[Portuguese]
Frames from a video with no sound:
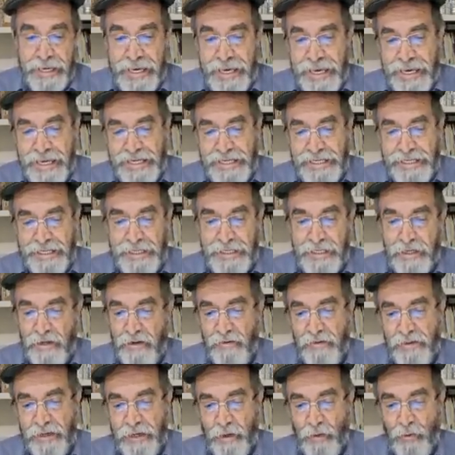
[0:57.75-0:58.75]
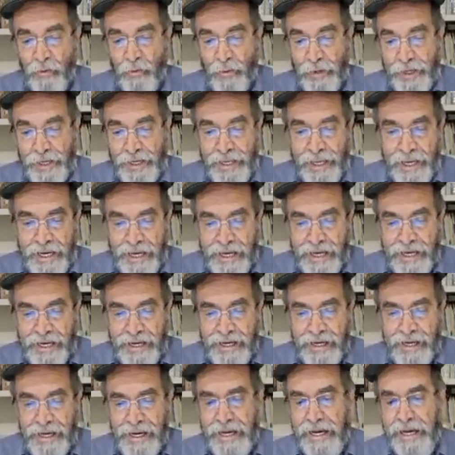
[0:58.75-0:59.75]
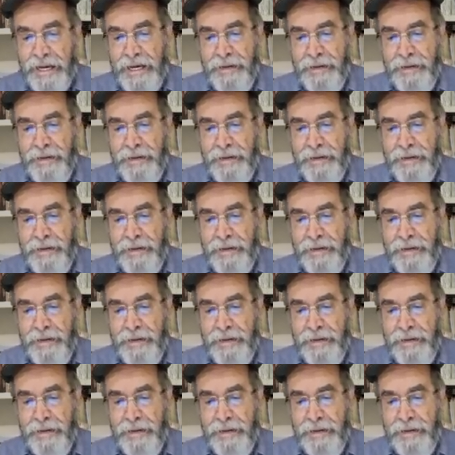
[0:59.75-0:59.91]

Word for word: Ele não recuará,